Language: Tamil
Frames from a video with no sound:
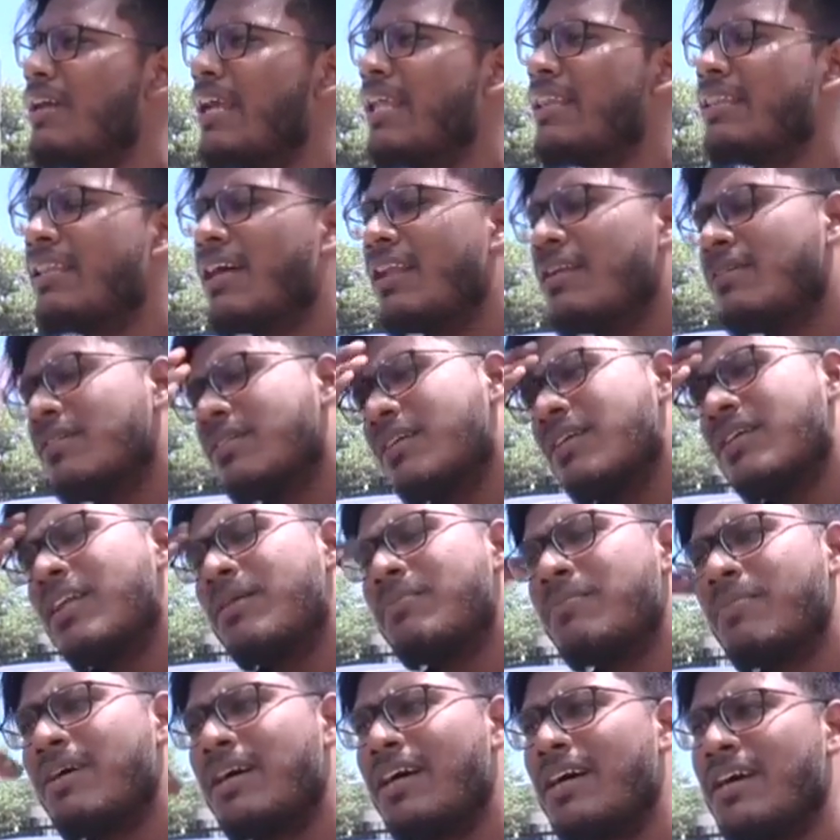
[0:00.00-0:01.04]
எந்த அளவுக்கு
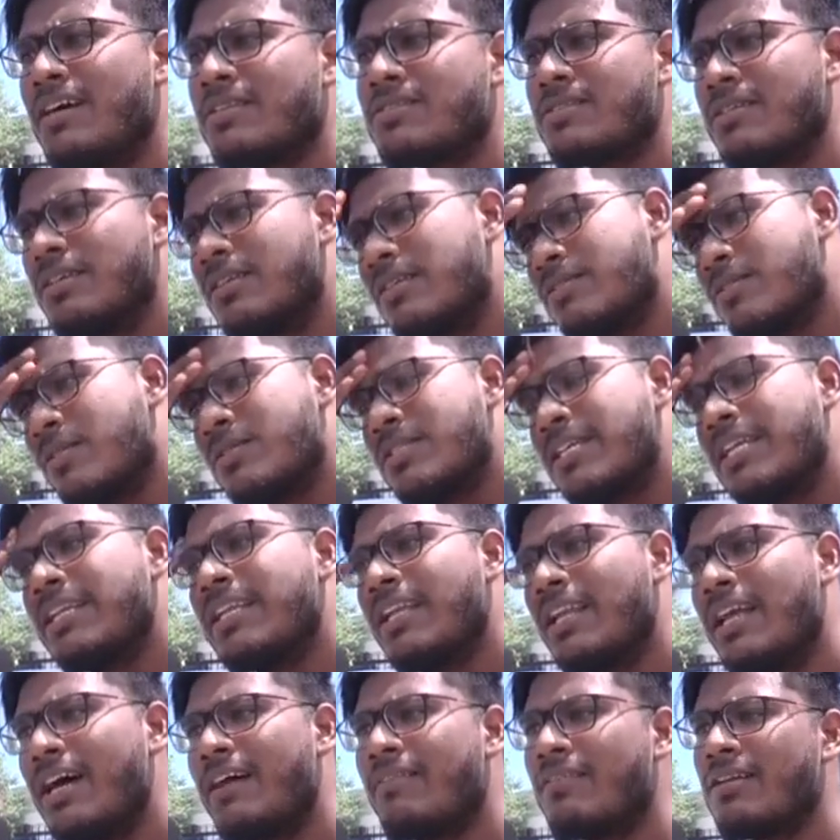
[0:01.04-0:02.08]
நம்ம
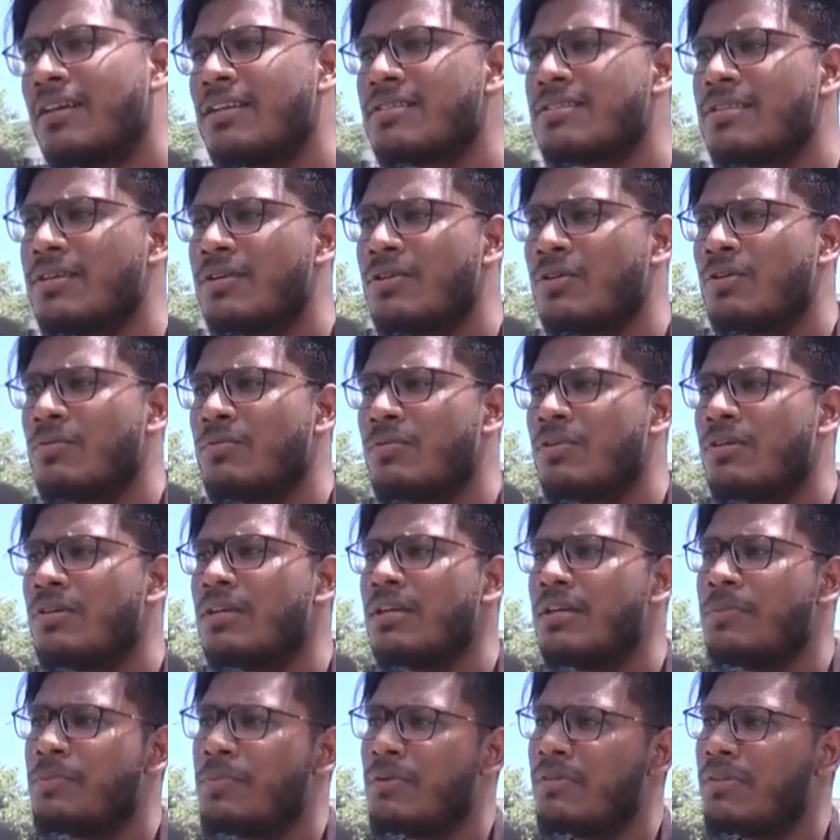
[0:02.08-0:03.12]
சொசைட்டியில் அவேர்னஸ் இருக்கணுமோ
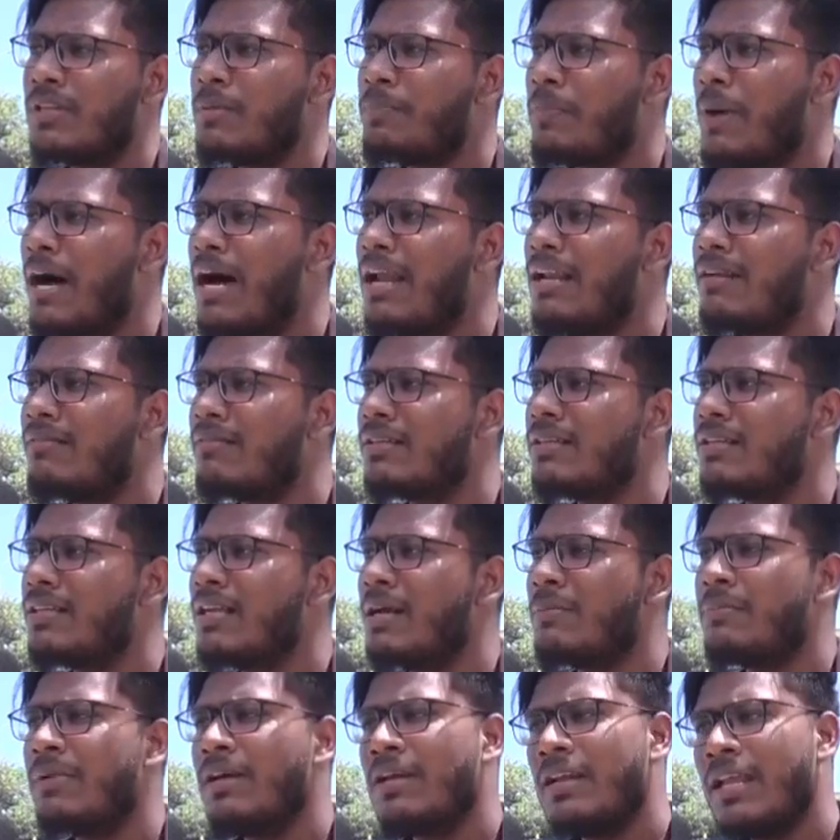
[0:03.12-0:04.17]
இப்போ வந்து பால் வந்து
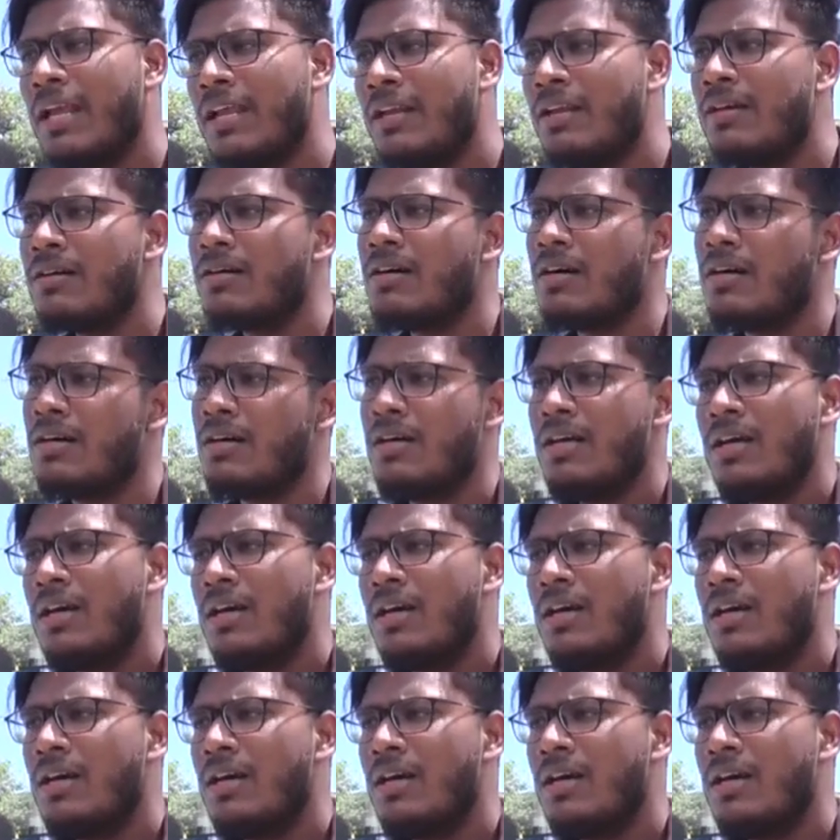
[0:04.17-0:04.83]
நம்ம டெய்லியும்